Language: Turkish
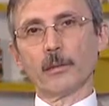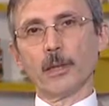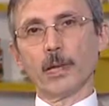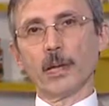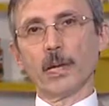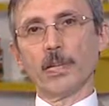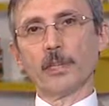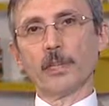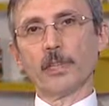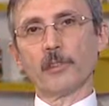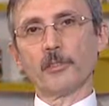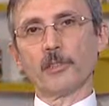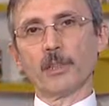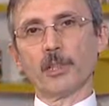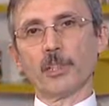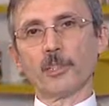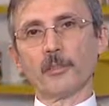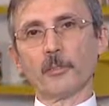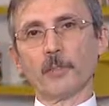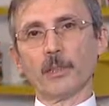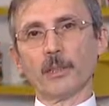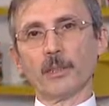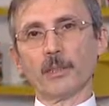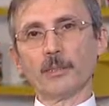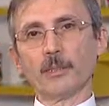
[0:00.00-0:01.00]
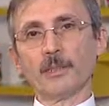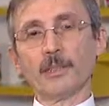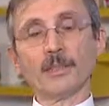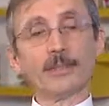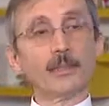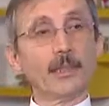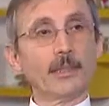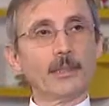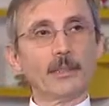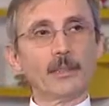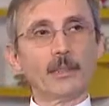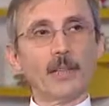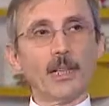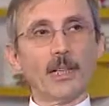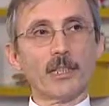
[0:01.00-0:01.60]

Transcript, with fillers: ARGE e, çalışmalarının niteliğini